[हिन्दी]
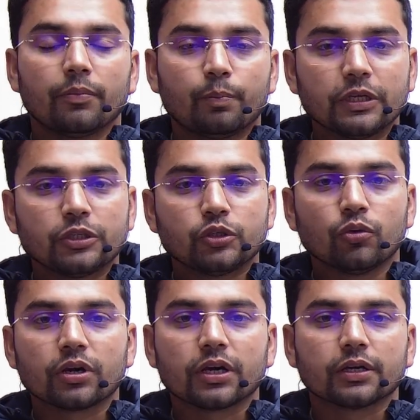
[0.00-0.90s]
बच्चों
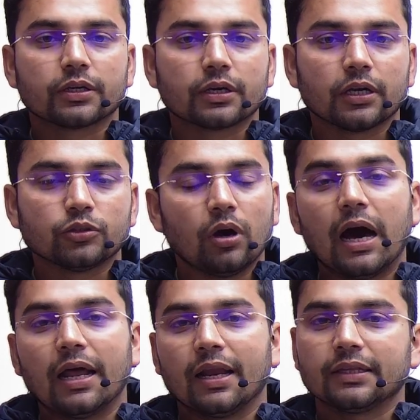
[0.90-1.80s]
का जो
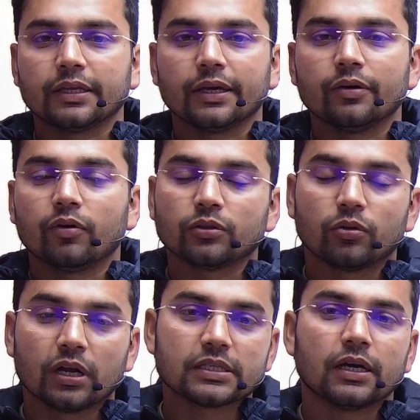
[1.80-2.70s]
हालात है
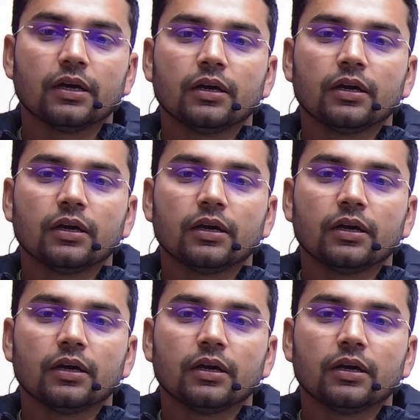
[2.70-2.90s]
थोड़ा सा